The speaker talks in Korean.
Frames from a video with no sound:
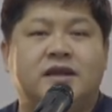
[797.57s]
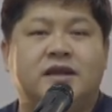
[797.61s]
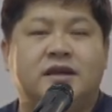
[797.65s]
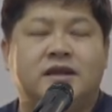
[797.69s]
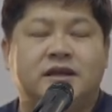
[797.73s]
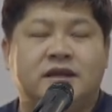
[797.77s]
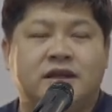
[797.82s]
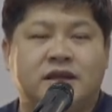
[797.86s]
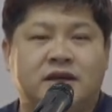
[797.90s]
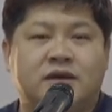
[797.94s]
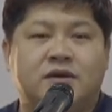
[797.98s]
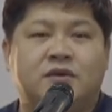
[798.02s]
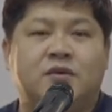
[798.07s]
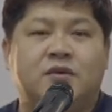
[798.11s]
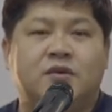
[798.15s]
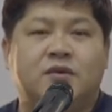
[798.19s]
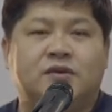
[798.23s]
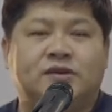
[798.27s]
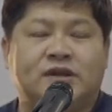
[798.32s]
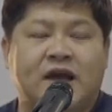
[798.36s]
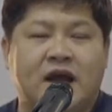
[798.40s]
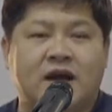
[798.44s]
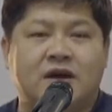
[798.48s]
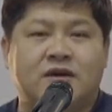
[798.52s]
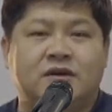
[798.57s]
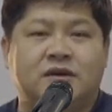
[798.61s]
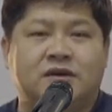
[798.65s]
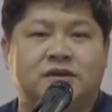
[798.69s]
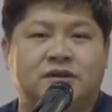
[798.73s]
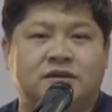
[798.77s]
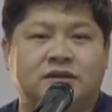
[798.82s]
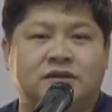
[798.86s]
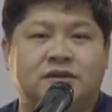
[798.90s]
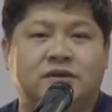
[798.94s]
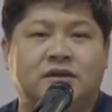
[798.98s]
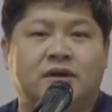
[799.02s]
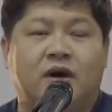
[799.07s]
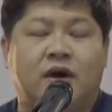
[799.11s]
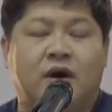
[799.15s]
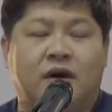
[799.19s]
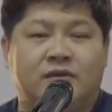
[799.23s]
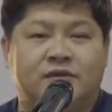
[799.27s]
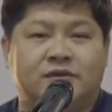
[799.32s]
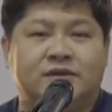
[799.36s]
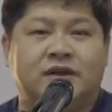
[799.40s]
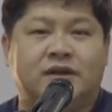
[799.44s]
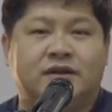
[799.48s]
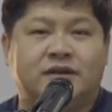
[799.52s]
잊고 산 것은
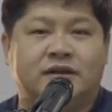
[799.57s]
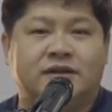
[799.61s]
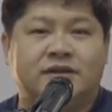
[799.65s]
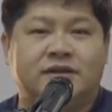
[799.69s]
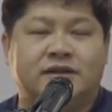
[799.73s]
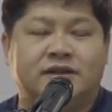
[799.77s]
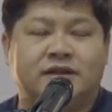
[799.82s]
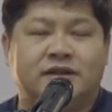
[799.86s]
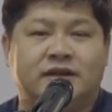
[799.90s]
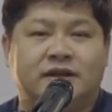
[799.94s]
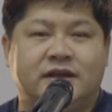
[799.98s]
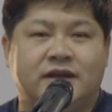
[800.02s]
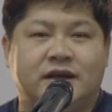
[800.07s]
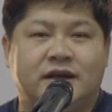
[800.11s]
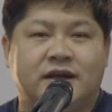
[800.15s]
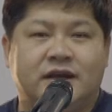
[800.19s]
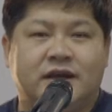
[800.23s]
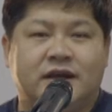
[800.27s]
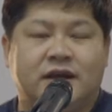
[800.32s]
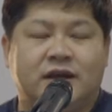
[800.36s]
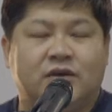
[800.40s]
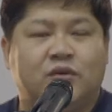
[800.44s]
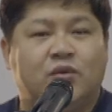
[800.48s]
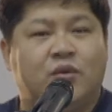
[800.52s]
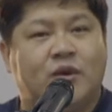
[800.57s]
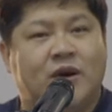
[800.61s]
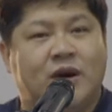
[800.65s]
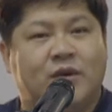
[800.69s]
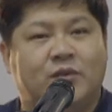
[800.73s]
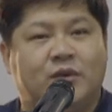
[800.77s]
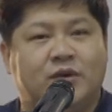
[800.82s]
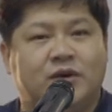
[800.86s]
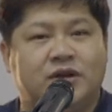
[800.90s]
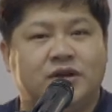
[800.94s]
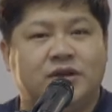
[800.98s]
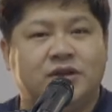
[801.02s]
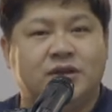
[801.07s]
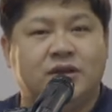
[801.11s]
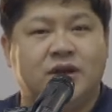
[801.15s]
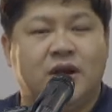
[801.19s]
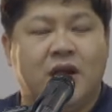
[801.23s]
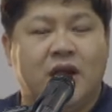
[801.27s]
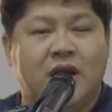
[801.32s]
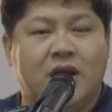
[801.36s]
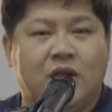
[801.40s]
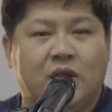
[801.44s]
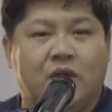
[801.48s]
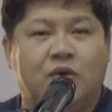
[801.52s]
없었는지 돌아보는
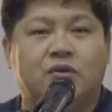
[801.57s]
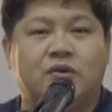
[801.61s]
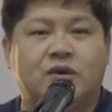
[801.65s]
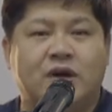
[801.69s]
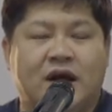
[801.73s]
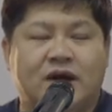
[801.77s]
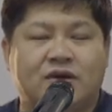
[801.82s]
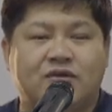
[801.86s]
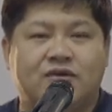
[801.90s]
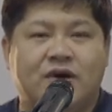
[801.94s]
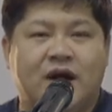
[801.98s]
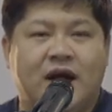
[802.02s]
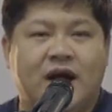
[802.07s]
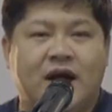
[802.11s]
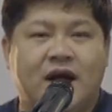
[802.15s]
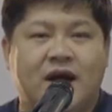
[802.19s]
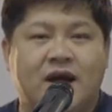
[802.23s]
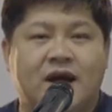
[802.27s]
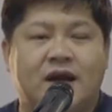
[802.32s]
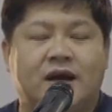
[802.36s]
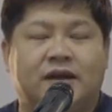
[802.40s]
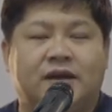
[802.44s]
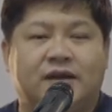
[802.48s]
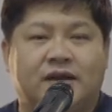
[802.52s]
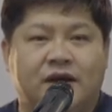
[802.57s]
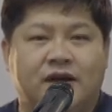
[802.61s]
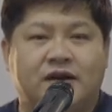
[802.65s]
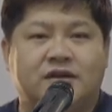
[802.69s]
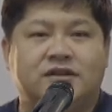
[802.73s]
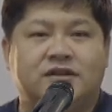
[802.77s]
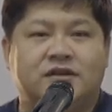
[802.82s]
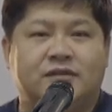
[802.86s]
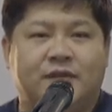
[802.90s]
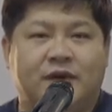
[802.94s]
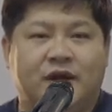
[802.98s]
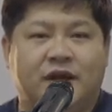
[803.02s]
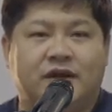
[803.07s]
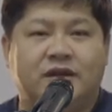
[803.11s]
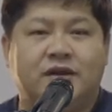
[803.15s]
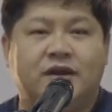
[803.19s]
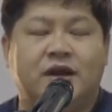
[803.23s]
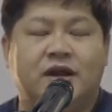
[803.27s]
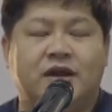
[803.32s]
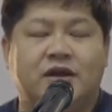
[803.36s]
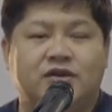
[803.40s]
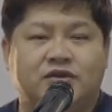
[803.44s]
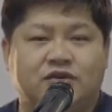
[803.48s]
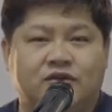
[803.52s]
오늘 하루가 되었으면
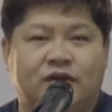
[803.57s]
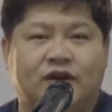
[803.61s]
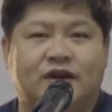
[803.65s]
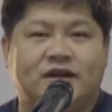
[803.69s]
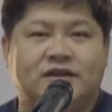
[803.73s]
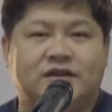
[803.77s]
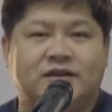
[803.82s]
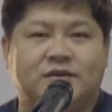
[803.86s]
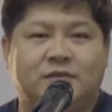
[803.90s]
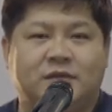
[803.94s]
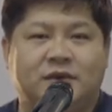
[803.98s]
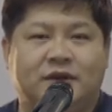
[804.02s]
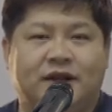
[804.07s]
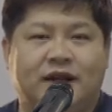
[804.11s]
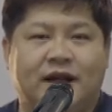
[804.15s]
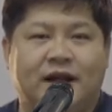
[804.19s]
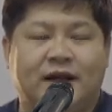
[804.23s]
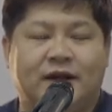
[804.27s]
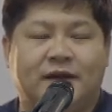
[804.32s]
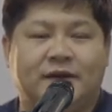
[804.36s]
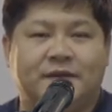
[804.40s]
좋겠습니다.